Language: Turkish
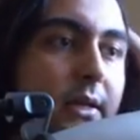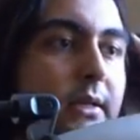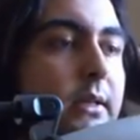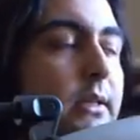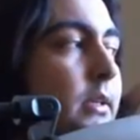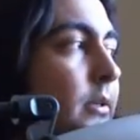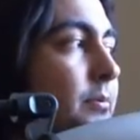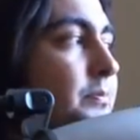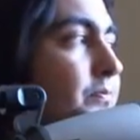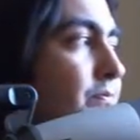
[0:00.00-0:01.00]
Ee,
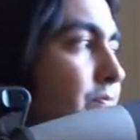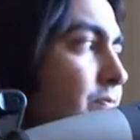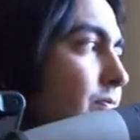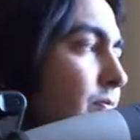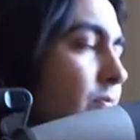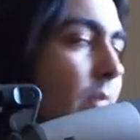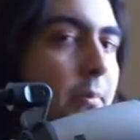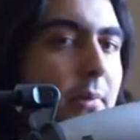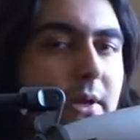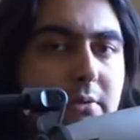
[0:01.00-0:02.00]

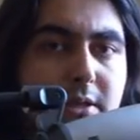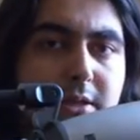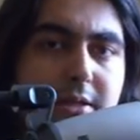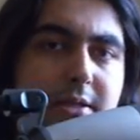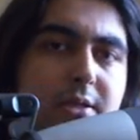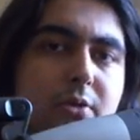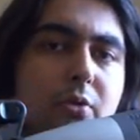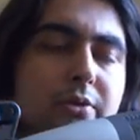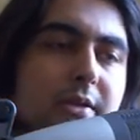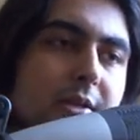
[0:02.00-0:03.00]
bana yollanan indie
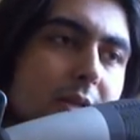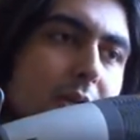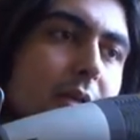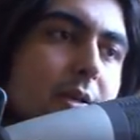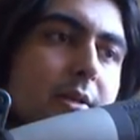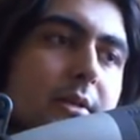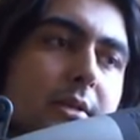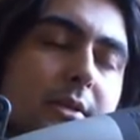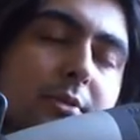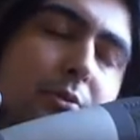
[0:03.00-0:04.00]
oyunlar da
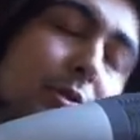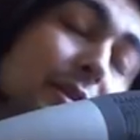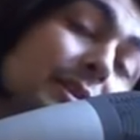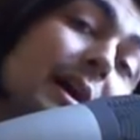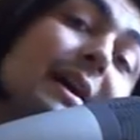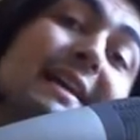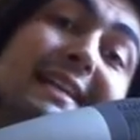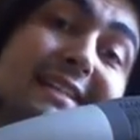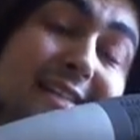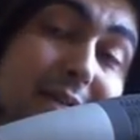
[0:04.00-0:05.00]
e, oyunların da
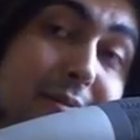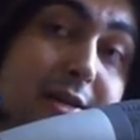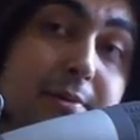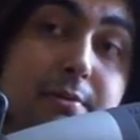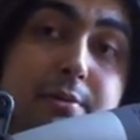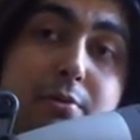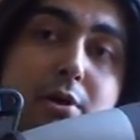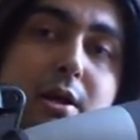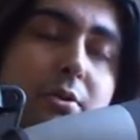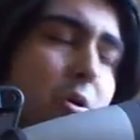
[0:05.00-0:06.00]
incelemelerini yapabilirim o
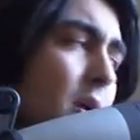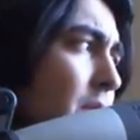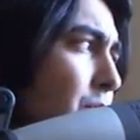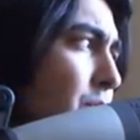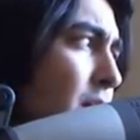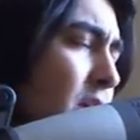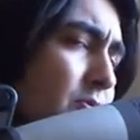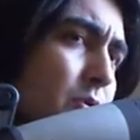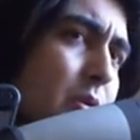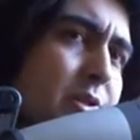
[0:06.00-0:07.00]
kanalda. O kanalda günde kaç
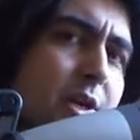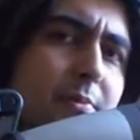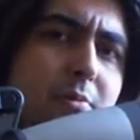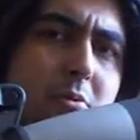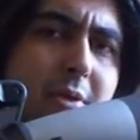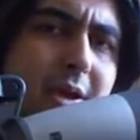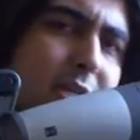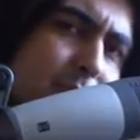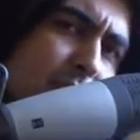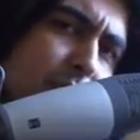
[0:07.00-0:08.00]
video olacağını bilmiyorum ama en
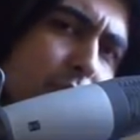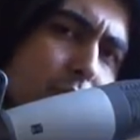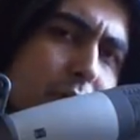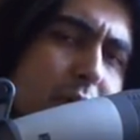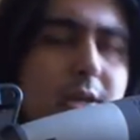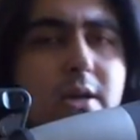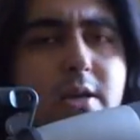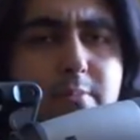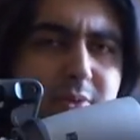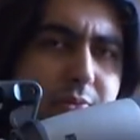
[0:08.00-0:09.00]
az bir video gene.
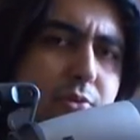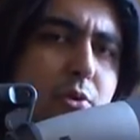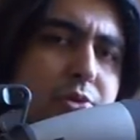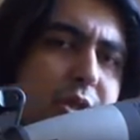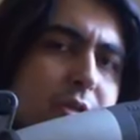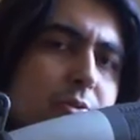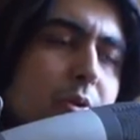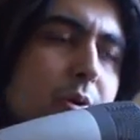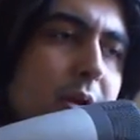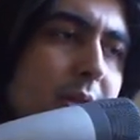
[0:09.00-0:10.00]
Bir video olacak günde
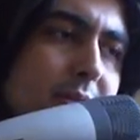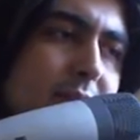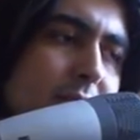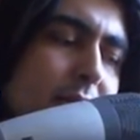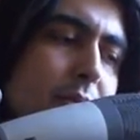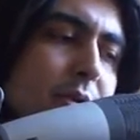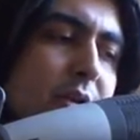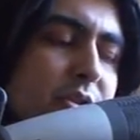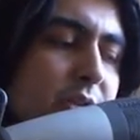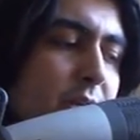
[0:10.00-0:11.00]
o kanalda. Serdar Avan
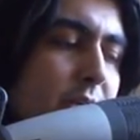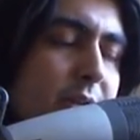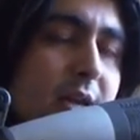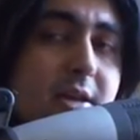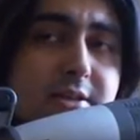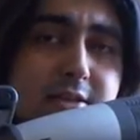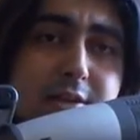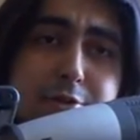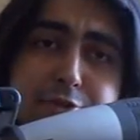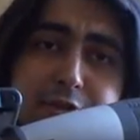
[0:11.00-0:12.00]
Action kanalında.
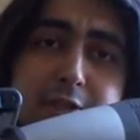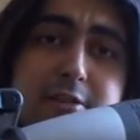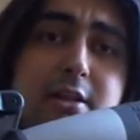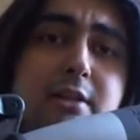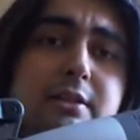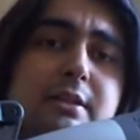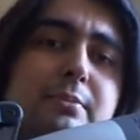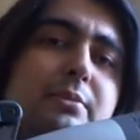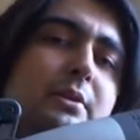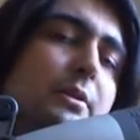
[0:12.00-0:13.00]
Serdar 146 kanalında
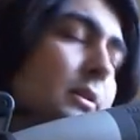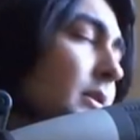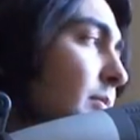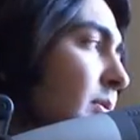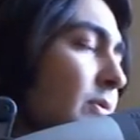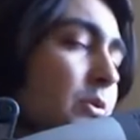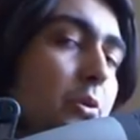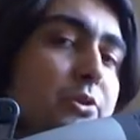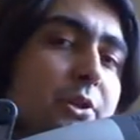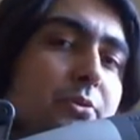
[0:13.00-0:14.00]
da bir, e, bir video
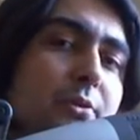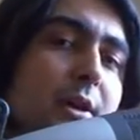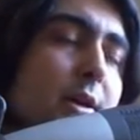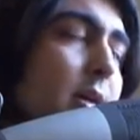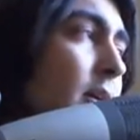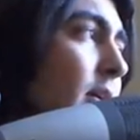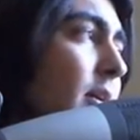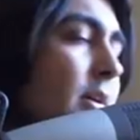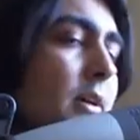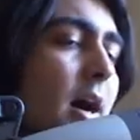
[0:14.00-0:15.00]
olacak günde.
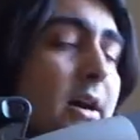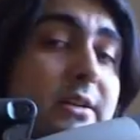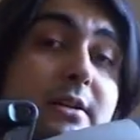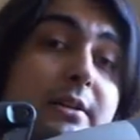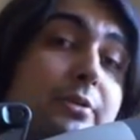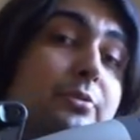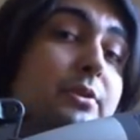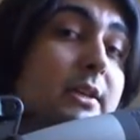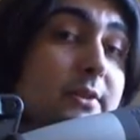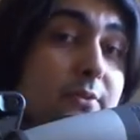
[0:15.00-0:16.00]
E, aynı kanalda
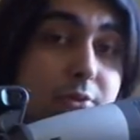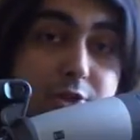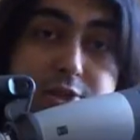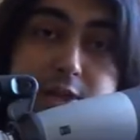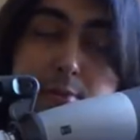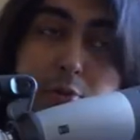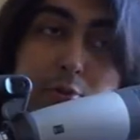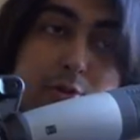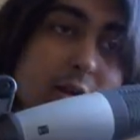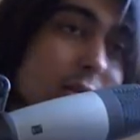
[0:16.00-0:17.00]
günde iki video işlemiyor.
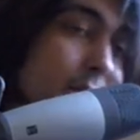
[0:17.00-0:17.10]
Onu denedim.